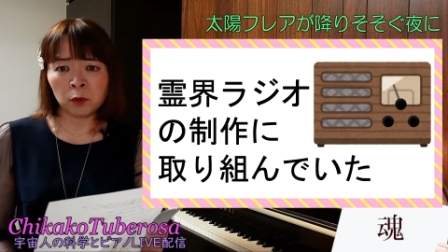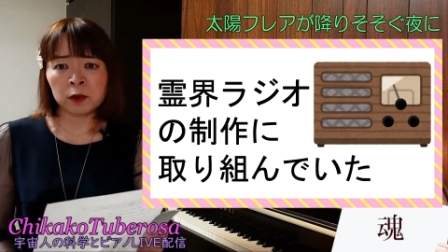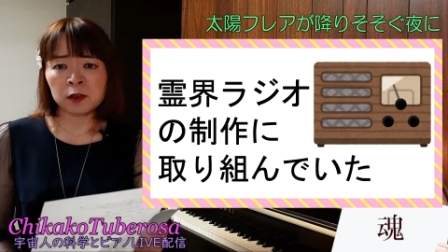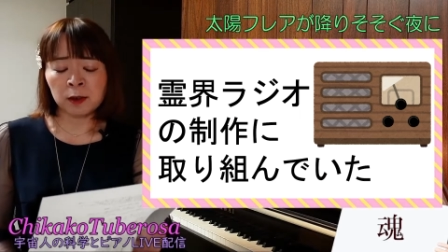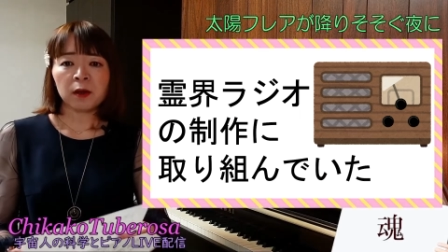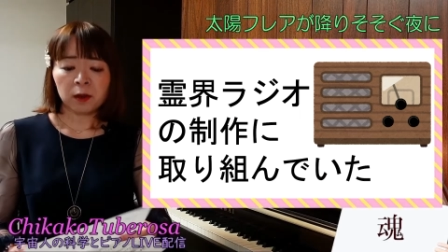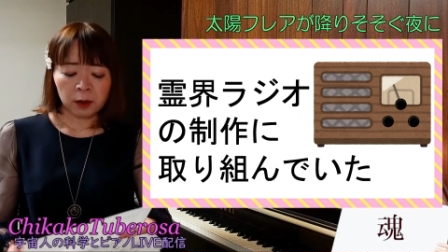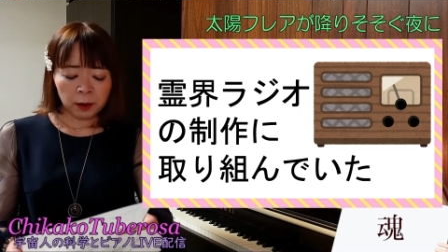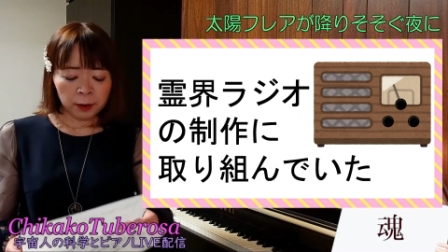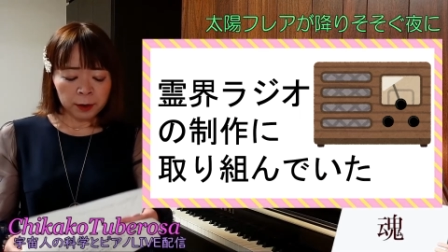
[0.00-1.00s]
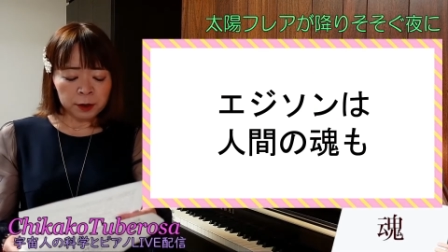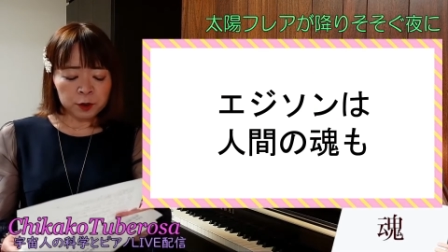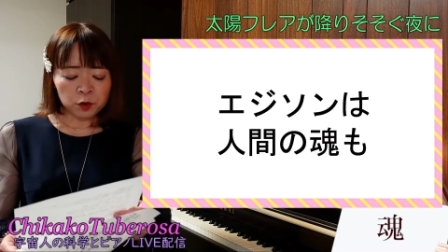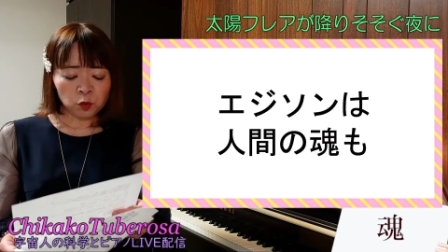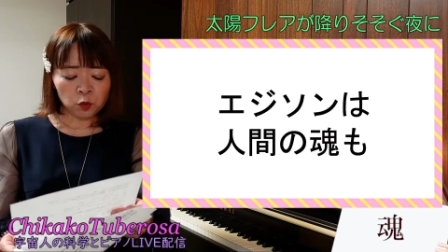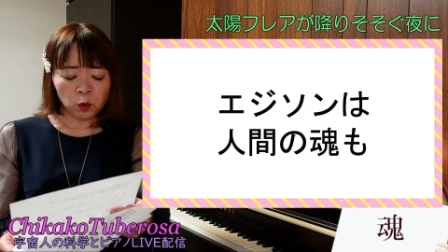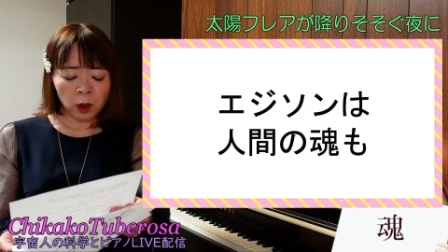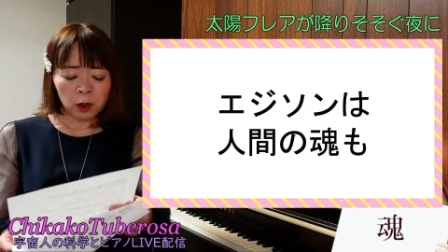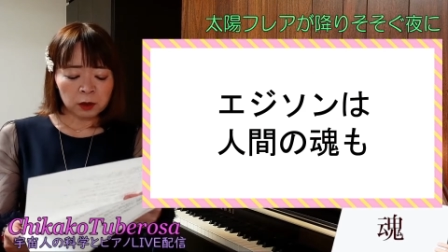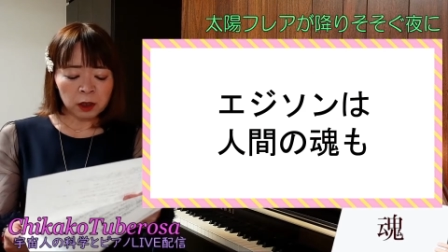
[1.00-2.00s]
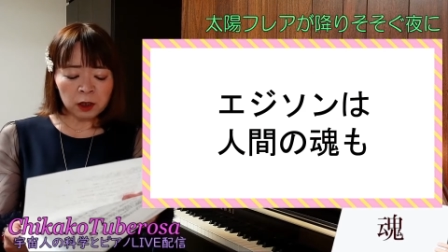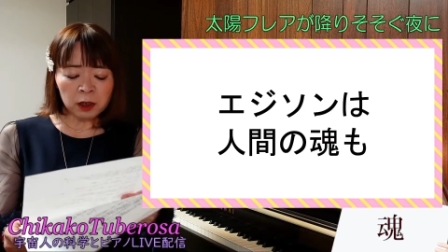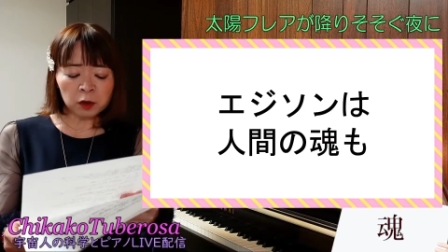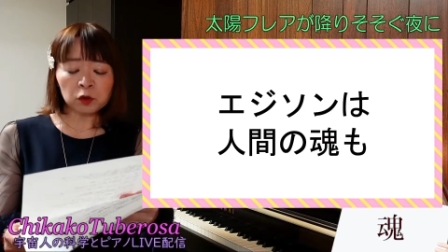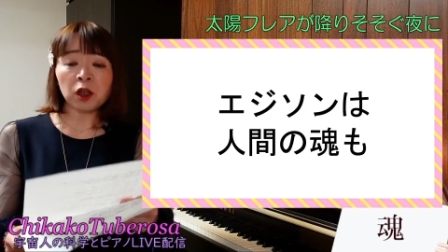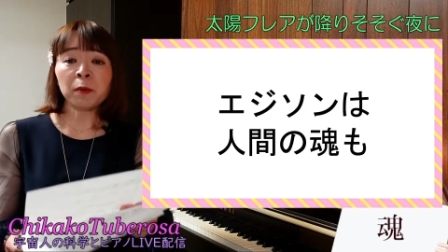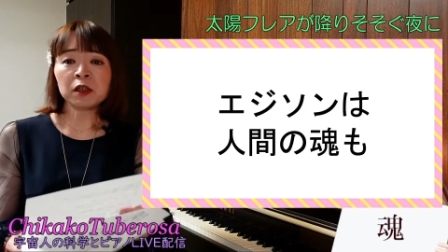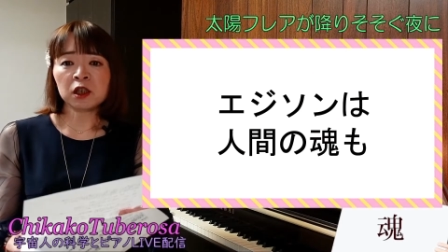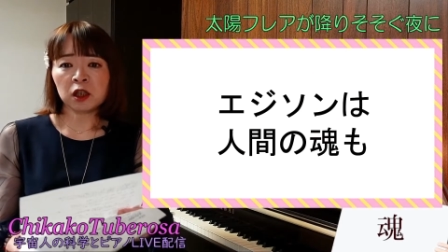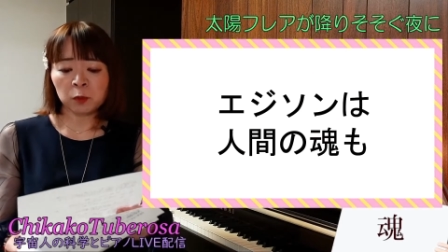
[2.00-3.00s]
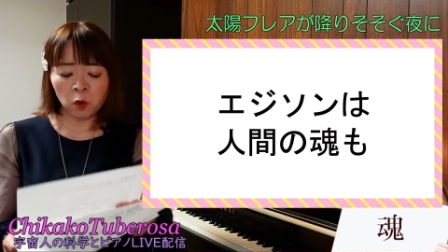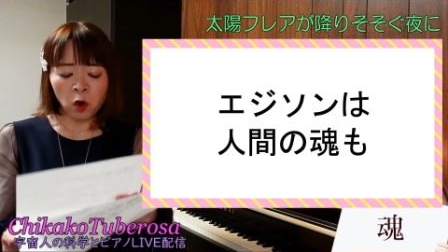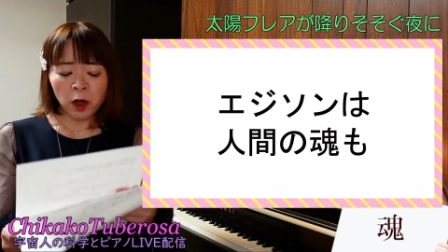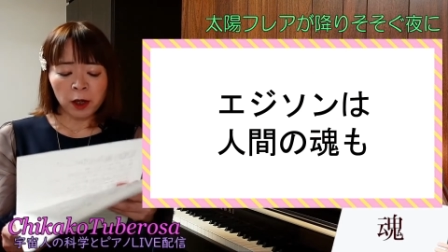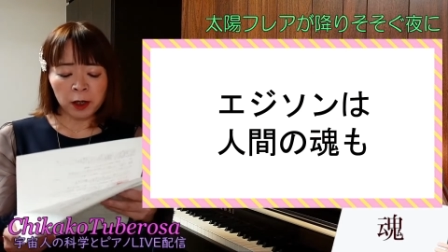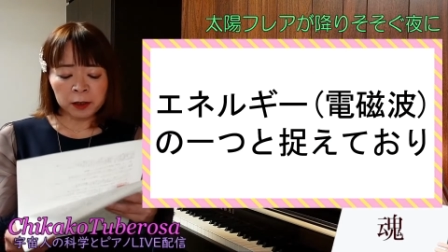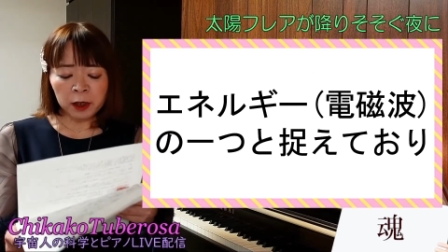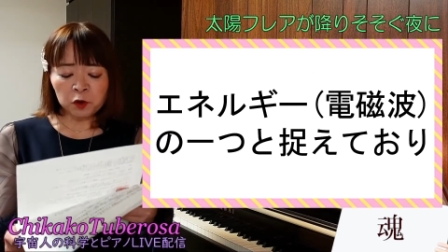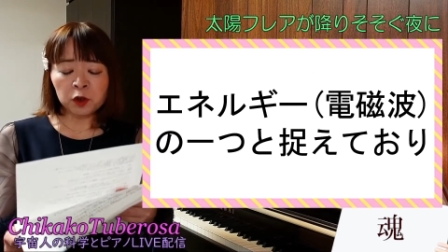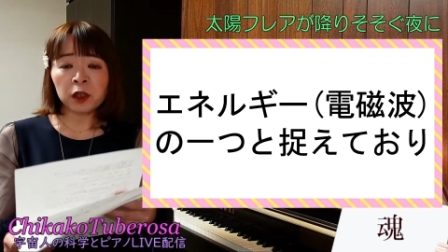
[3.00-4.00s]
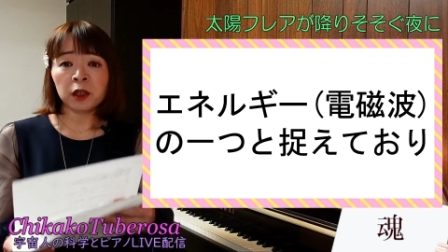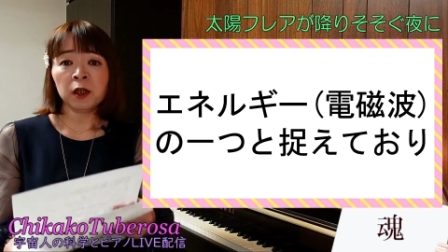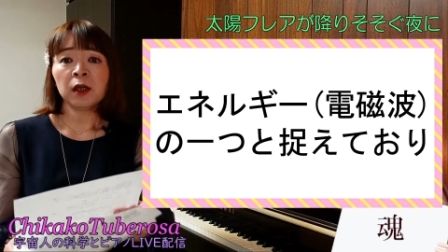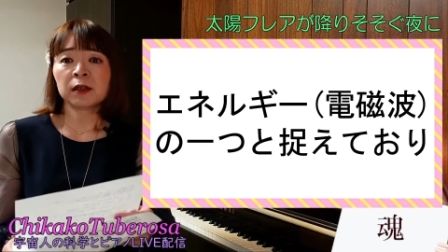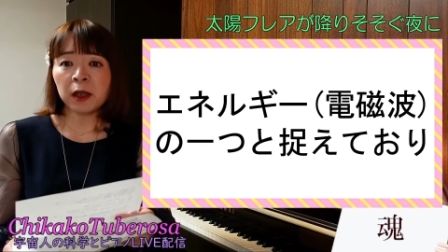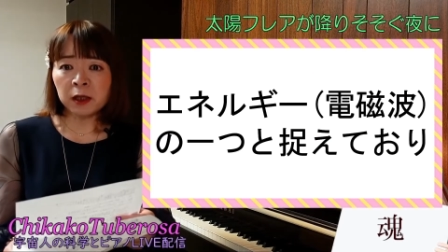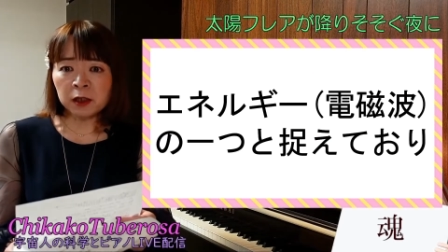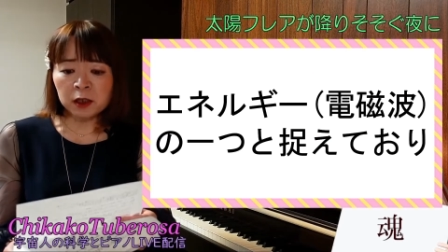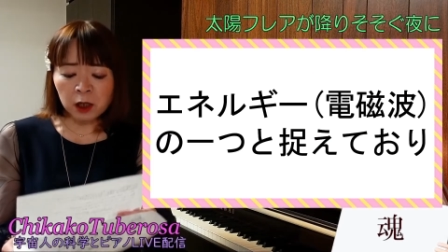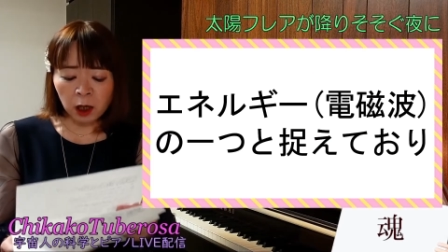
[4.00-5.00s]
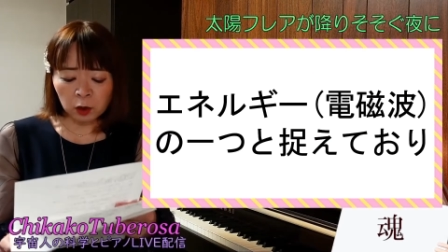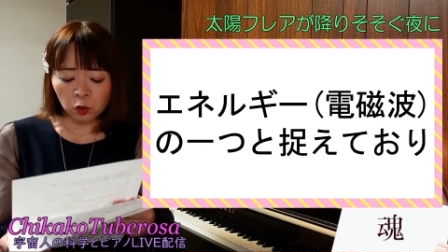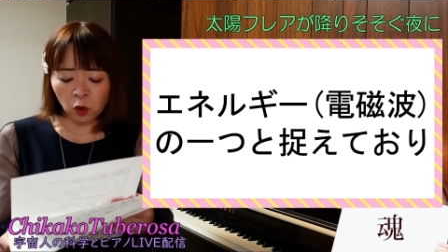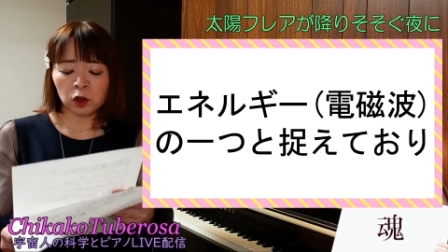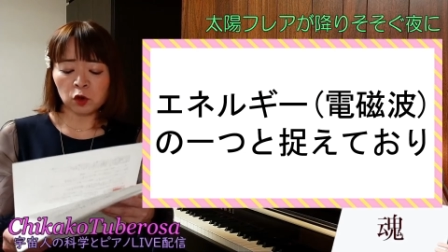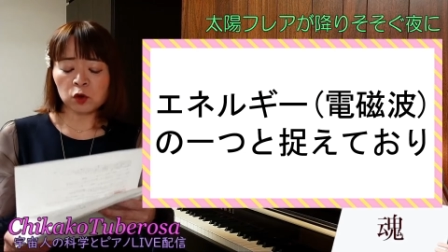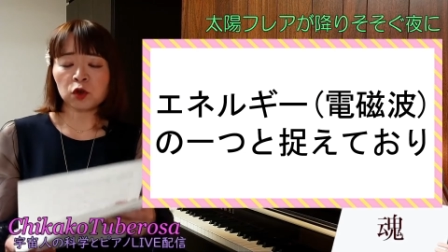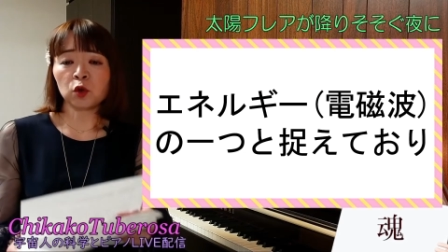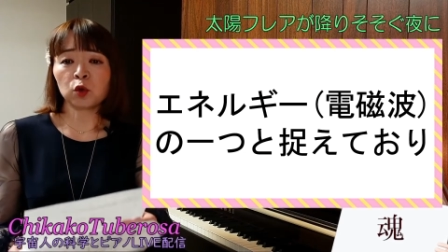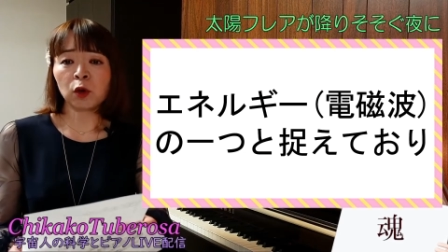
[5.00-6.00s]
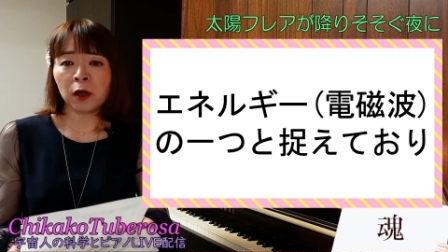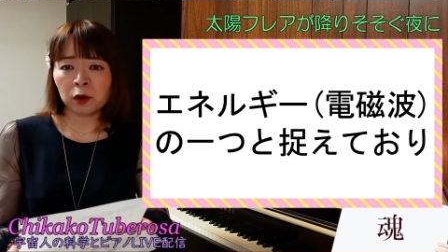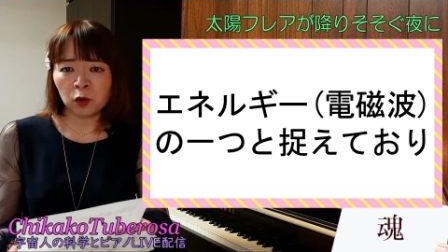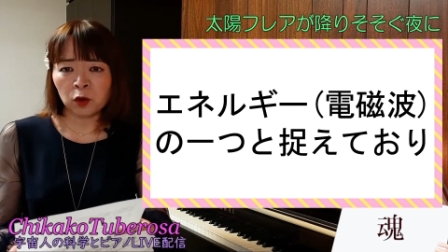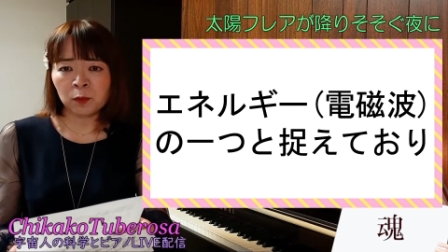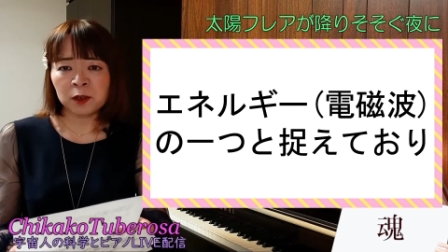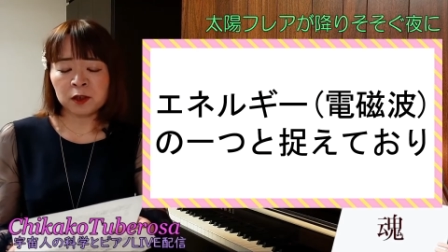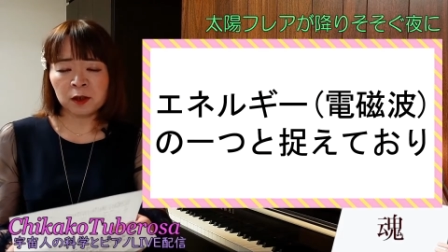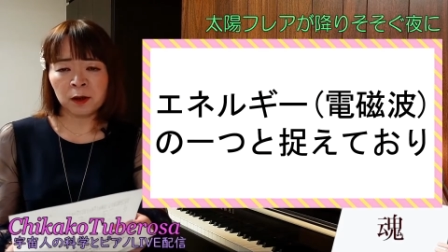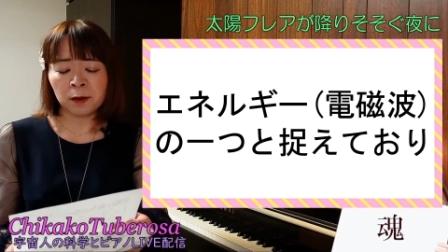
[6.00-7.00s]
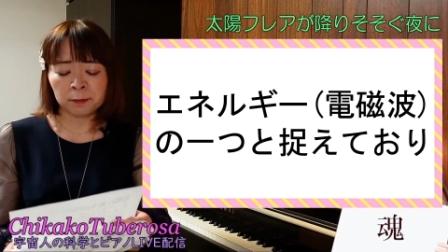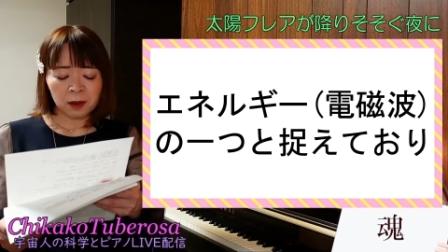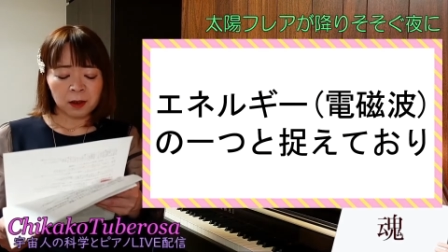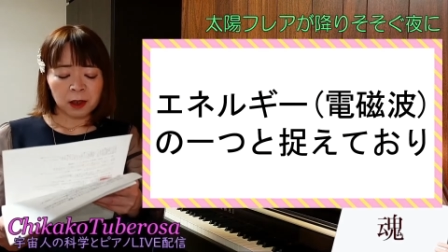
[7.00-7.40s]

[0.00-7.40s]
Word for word: おりました。エジソンは人間の魂もエネルギー、電磁波の一つと捉えておりまして、